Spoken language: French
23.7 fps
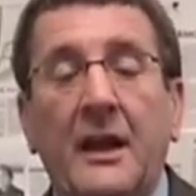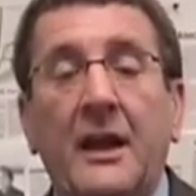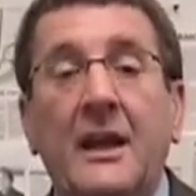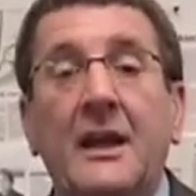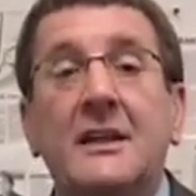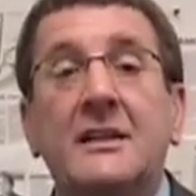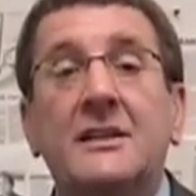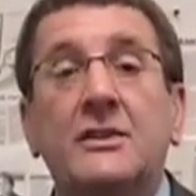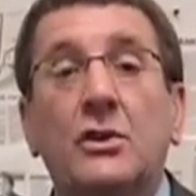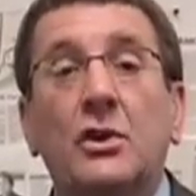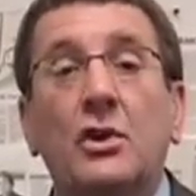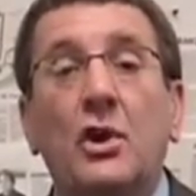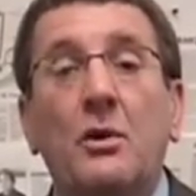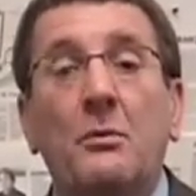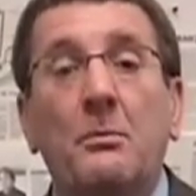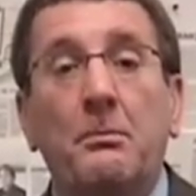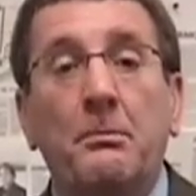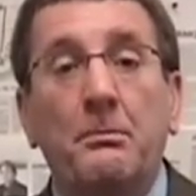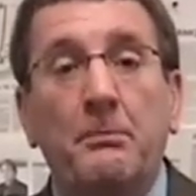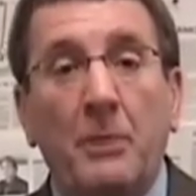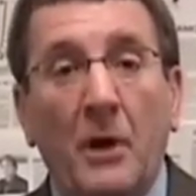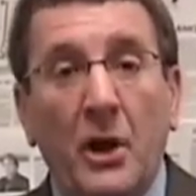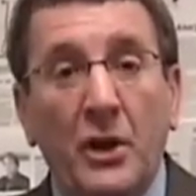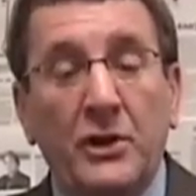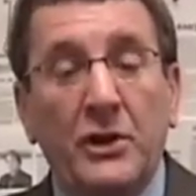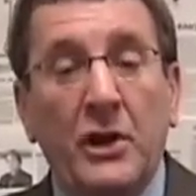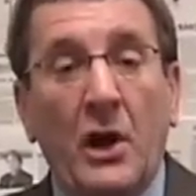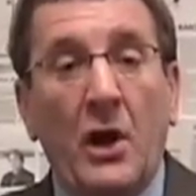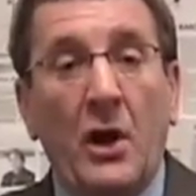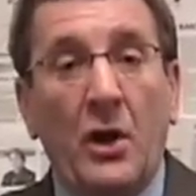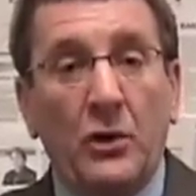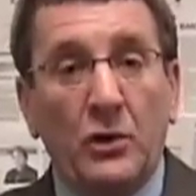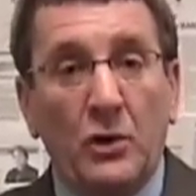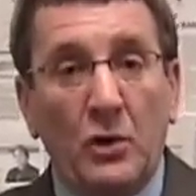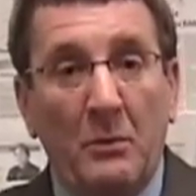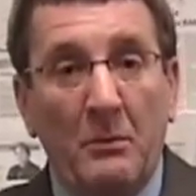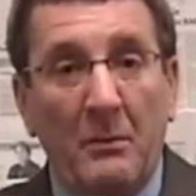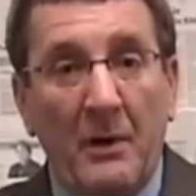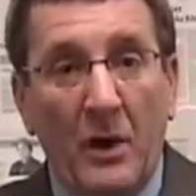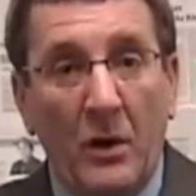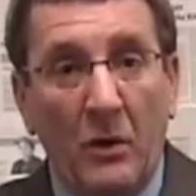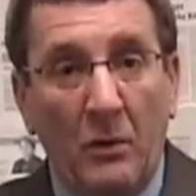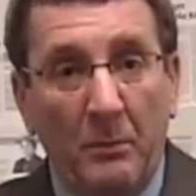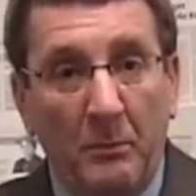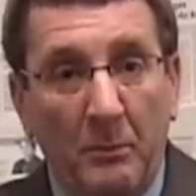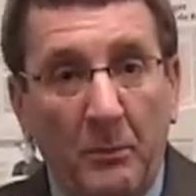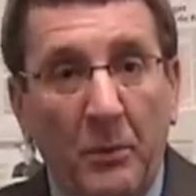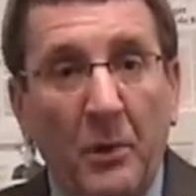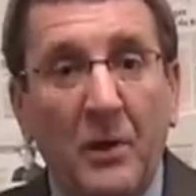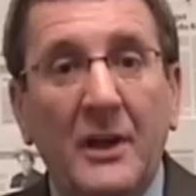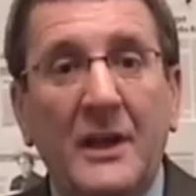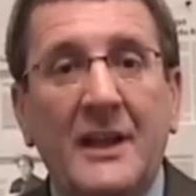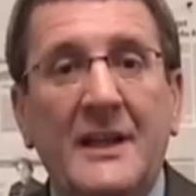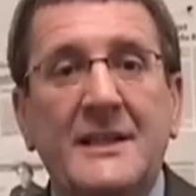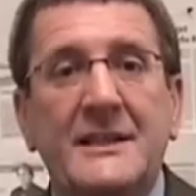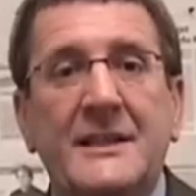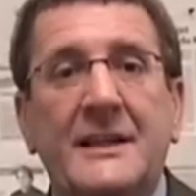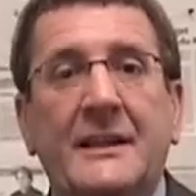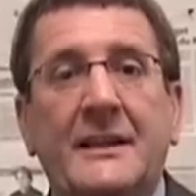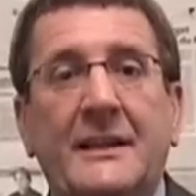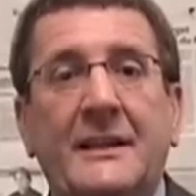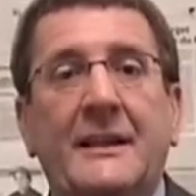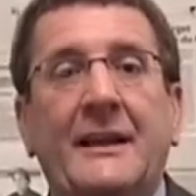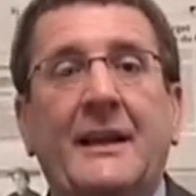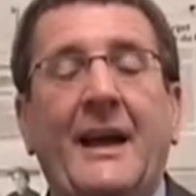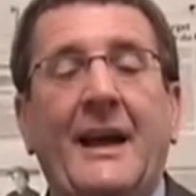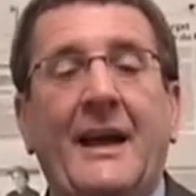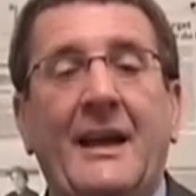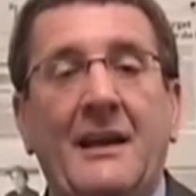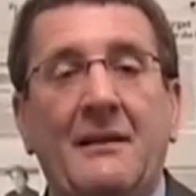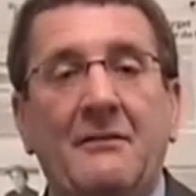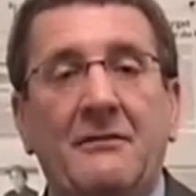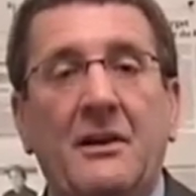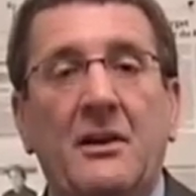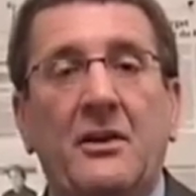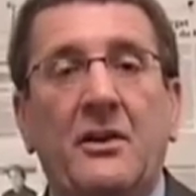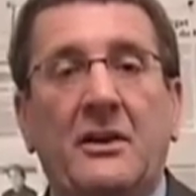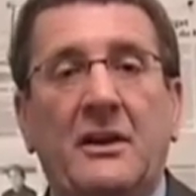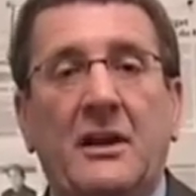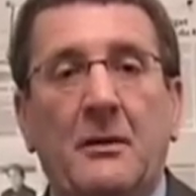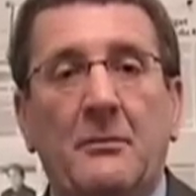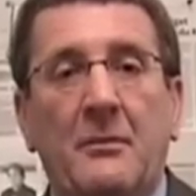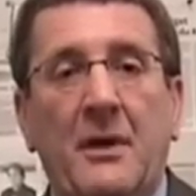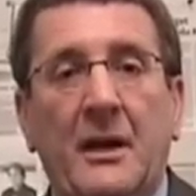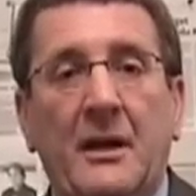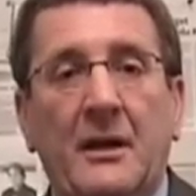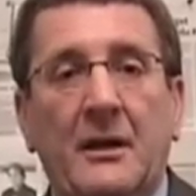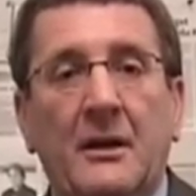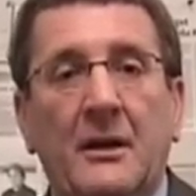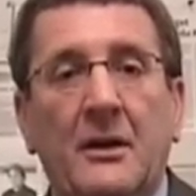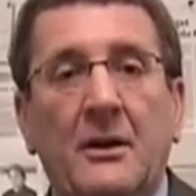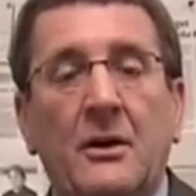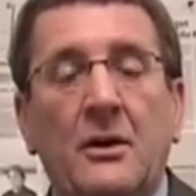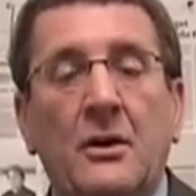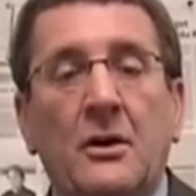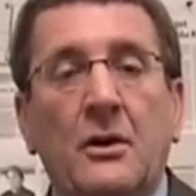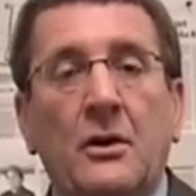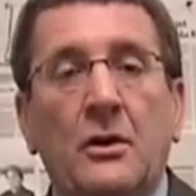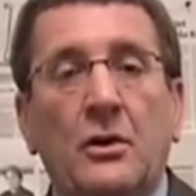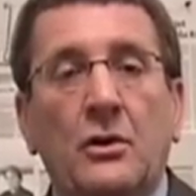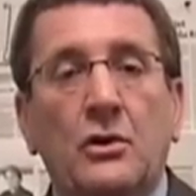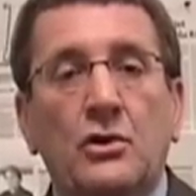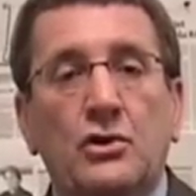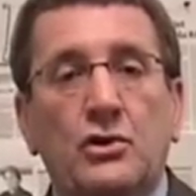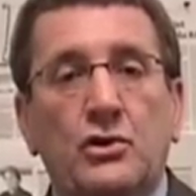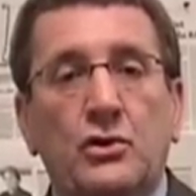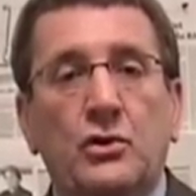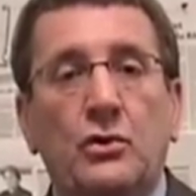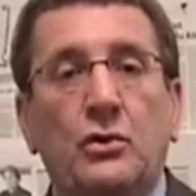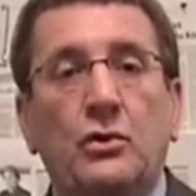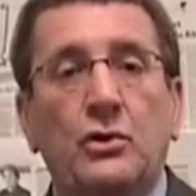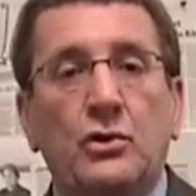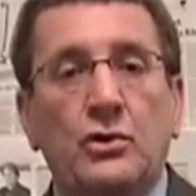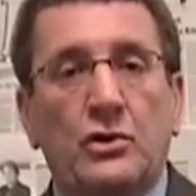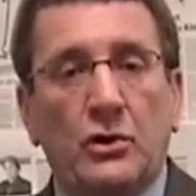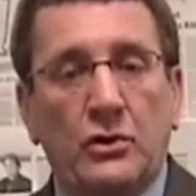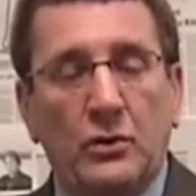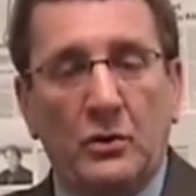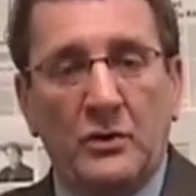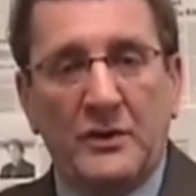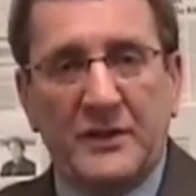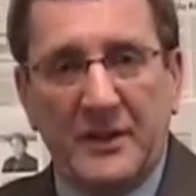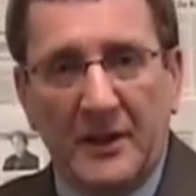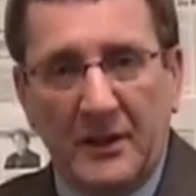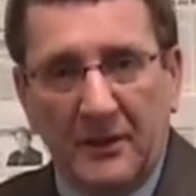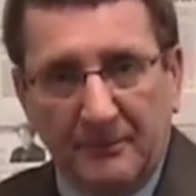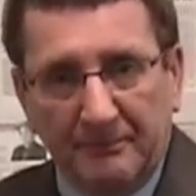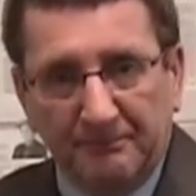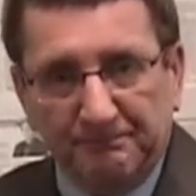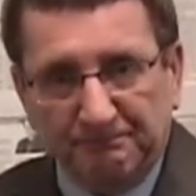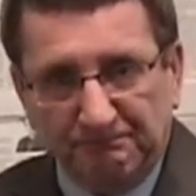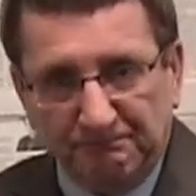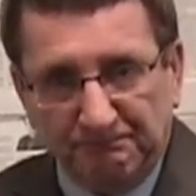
Et il sera le porteur de ballon politique à la ville de Québec sur ce dossier-là.